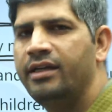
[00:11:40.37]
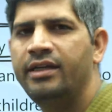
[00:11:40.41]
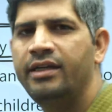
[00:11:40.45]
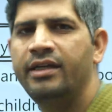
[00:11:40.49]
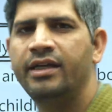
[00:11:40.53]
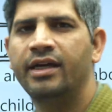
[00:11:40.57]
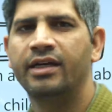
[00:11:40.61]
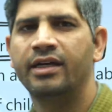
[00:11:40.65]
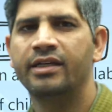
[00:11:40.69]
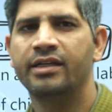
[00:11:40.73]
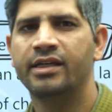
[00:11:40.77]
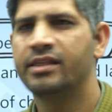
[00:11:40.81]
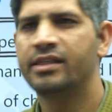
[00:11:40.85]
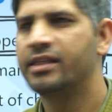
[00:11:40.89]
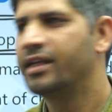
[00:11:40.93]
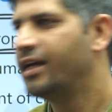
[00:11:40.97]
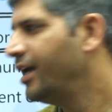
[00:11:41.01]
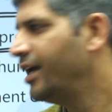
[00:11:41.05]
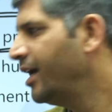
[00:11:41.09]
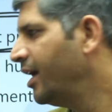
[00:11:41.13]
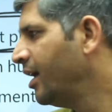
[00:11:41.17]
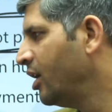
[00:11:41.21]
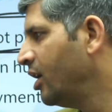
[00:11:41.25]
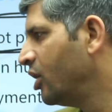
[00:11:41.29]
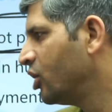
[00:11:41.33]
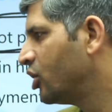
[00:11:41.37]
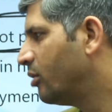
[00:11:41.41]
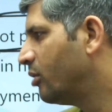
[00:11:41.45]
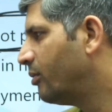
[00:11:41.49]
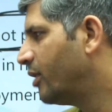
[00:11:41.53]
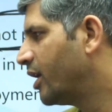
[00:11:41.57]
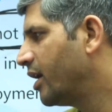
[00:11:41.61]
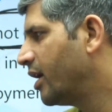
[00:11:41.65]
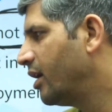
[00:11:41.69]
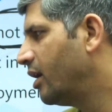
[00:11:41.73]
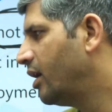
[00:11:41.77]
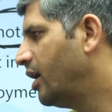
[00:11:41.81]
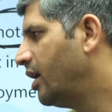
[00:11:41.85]
ये आ जाता है तो
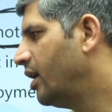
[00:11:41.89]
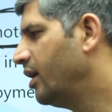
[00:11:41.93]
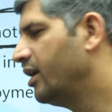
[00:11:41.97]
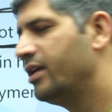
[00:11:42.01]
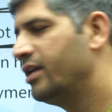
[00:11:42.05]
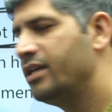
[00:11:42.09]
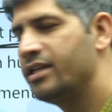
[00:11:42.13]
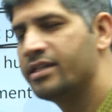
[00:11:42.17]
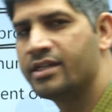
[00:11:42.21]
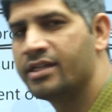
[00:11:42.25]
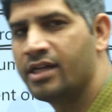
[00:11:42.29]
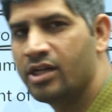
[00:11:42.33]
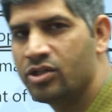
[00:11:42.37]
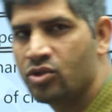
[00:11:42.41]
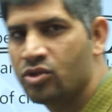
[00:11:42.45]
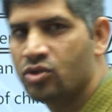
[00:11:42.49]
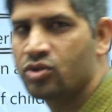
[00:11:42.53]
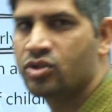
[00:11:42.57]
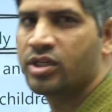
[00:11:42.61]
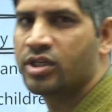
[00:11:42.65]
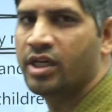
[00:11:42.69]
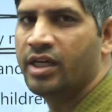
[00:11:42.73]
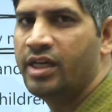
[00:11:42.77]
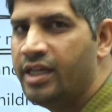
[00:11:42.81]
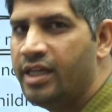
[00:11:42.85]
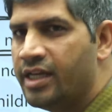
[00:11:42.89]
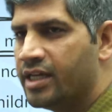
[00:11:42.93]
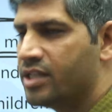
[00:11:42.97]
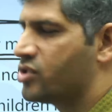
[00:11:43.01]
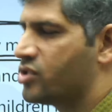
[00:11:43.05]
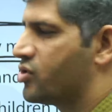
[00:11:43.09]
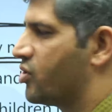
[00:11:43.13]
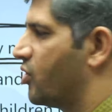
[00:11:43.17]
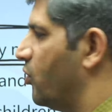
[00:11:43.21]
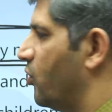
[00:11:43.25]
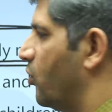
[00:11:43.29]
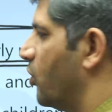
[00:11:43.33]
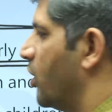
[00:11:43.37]
हमारा इसका जो सही
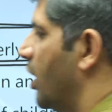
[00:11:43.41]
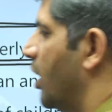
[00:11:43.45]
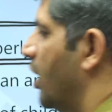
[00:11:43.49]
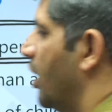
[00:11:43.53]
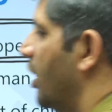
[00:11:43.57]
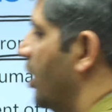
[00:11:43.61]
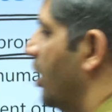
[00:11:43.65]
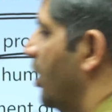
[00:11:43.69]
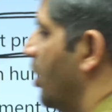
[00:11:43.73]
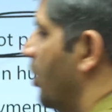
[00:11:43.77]
आंसर होगा